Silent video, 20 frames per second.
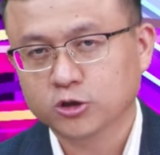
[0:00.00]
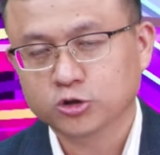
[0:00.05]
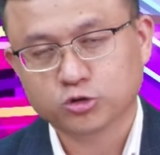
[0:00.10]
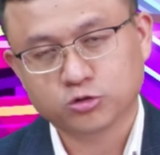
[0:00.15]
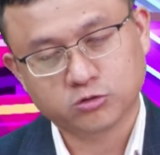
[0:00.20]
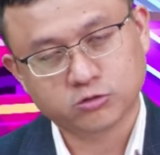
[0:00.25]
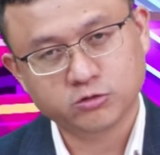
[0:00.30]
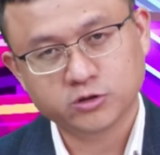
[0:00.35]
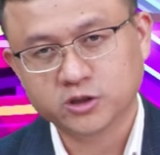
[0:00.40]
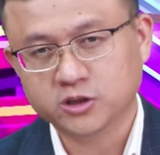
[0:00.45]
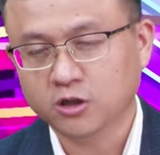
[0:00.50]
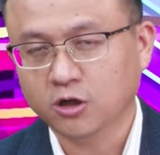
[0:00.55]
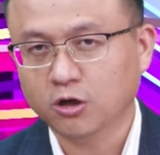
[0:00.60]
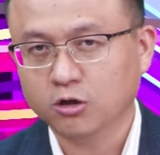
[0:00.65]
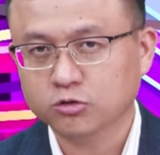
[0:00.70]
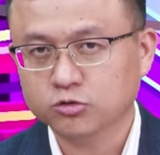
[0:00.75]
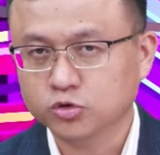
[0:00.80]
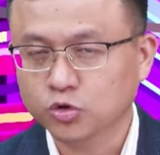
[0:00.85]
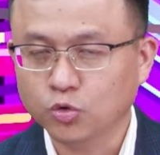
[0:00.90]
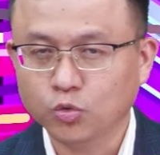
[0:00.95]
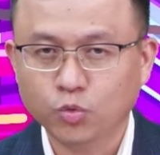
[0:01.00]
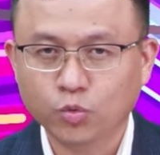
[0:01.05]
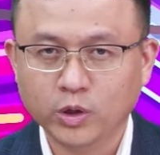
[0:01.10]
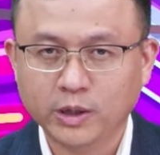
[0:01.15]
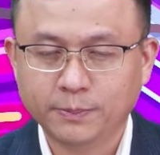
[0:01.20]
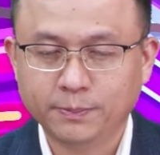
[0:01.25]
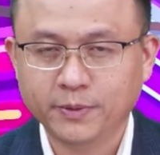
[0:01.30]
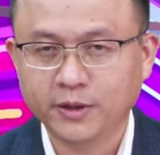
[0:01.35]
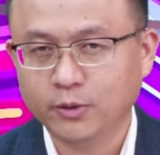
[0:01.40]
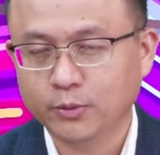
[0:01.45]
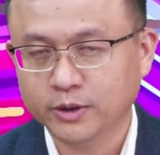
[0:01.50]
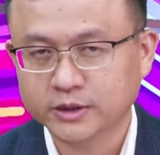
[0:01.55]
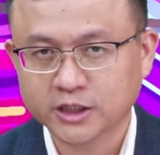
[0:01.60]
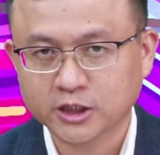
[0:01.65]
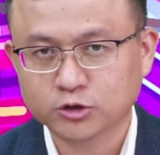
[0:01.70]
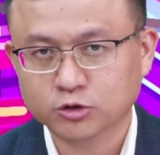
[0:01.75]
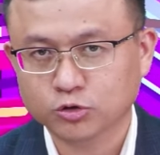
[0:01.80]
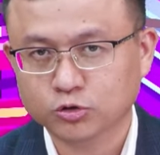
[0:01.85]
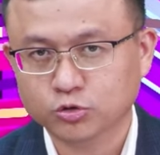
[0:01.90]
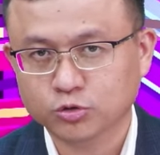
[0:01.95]
除夕后就未必会再
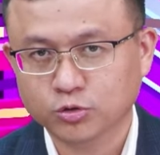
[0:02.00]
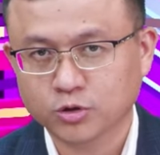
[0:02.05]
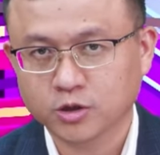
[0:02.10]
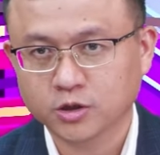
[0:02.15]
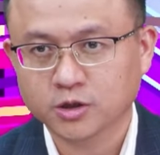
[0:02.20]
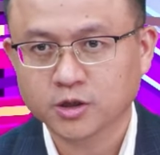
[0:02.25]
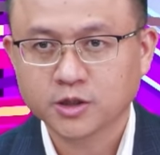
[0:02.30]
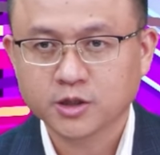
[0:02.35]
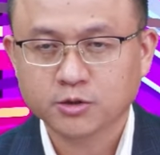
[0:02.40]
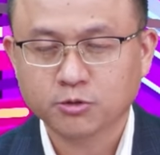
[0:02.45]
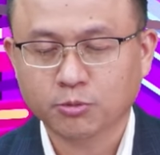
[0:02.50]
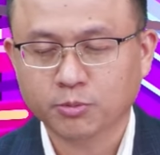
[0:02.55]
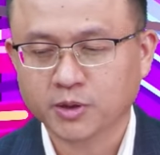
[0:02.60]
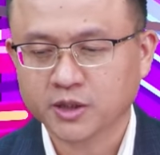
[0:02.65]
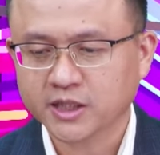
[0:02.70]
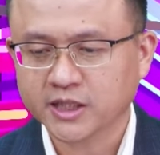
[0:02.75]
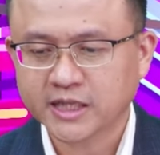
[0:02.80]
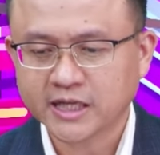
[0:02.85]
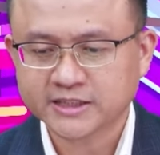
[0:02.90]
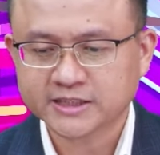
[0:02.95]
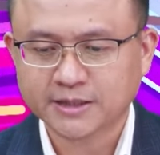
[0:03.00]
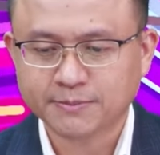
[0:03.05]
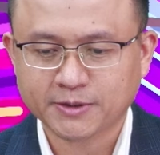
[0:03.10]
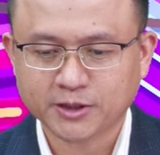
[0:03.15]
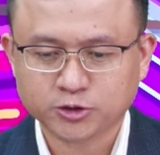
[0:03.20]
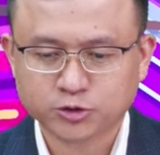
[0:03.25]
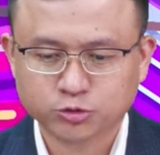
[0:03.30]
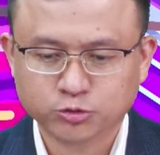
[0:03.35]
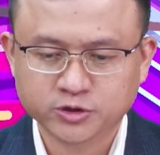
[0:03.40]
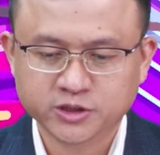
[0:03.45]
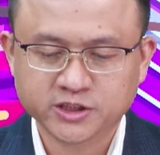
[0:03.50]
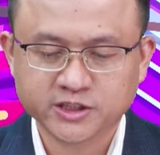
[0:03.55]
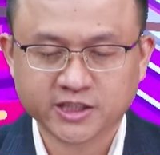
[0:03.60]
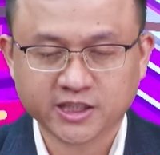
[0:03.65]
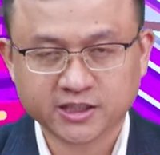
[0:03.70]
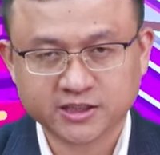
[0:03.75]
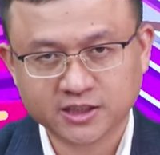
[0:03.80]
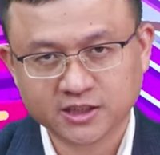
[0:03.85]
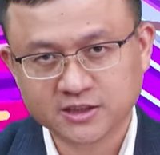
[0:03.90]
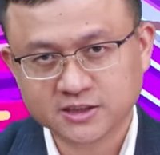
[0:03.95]
重挫了。我们跟大家讲嘛，除夕
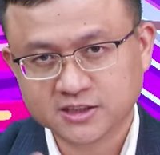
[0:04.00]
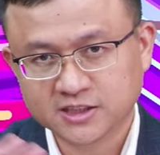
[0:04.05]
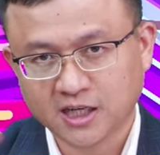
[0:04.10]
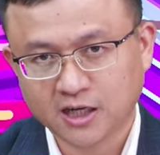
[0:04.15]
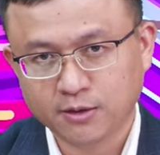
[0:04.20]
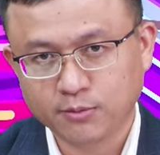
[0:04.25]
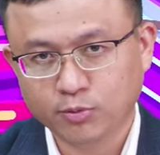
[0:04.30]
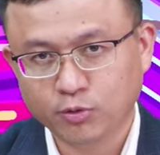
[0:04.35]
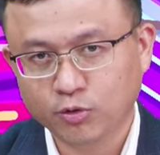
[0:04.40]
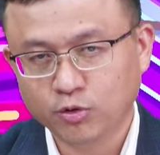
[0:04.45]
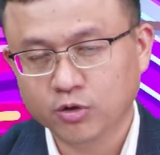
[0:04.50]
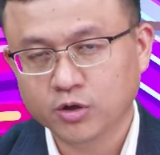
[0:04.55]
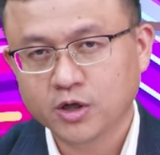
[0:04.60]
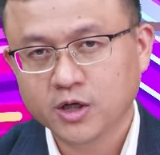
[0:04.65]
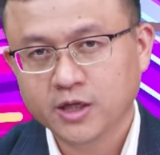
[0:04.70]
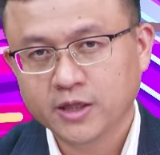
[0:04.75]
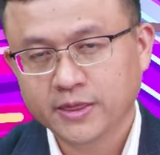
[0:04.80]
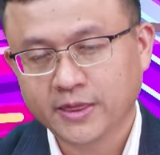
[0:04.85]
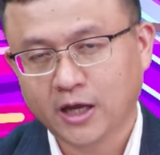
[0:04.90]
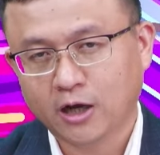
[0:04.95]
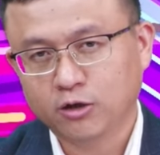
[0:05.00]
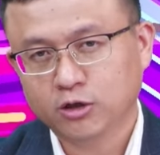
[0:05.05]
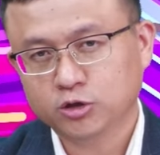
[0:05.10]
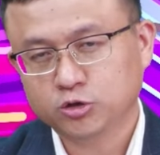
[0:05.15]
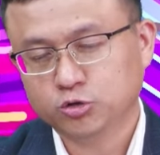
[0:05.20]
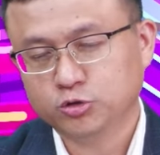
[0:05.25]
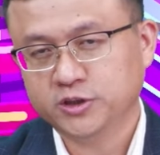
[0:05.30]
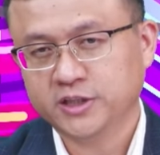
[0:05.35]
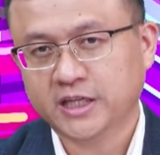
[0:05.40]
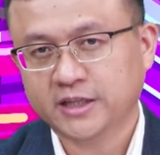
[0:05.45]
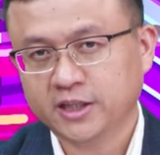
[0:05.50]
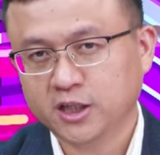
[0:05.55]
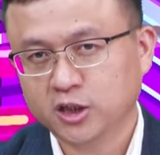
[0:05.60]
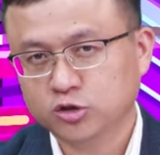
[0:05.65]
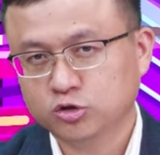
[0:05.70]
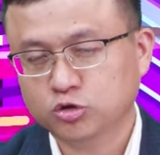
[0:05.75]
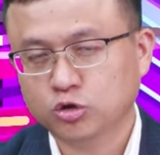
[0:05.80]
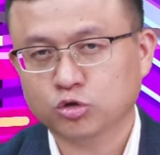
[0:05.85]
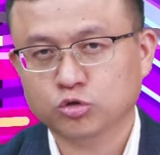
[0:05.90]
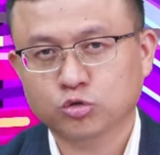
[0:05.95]
前先涨一波，然后呢，除夕当天
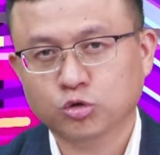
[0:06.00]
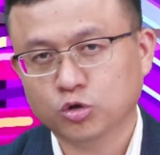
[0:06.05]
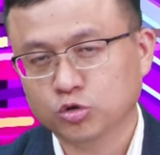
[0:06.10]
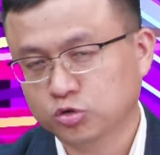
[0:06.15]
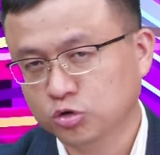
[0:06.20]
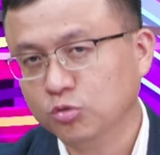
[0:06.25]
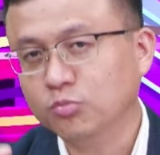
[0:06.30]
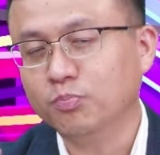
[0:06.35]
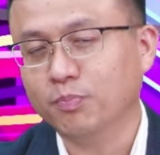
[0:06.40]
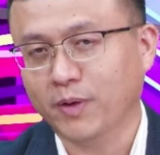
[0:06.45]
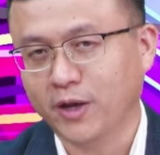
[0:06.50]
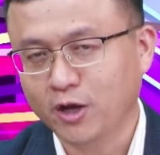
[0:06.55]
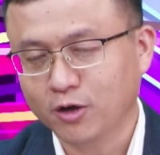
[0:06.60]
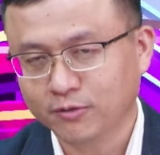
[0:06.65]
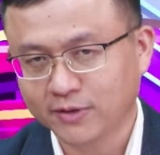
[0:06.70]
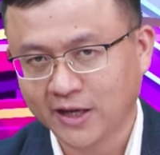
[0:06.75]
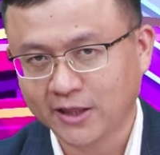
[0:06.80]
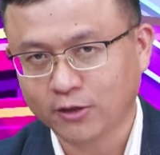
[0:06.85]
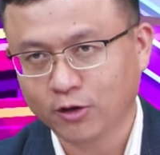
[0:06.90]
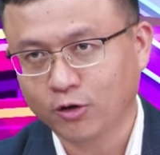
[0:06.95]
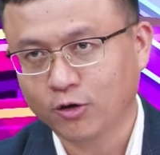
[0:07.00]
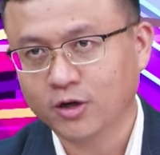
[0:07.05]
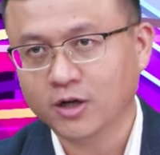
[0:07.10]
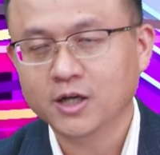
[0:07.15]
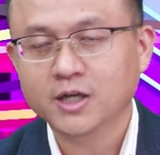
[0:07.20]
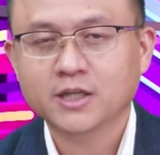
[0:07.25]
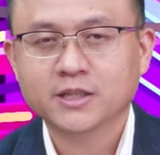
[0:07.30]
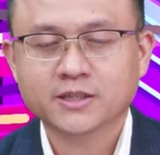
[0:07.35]
重挫就没有然后了。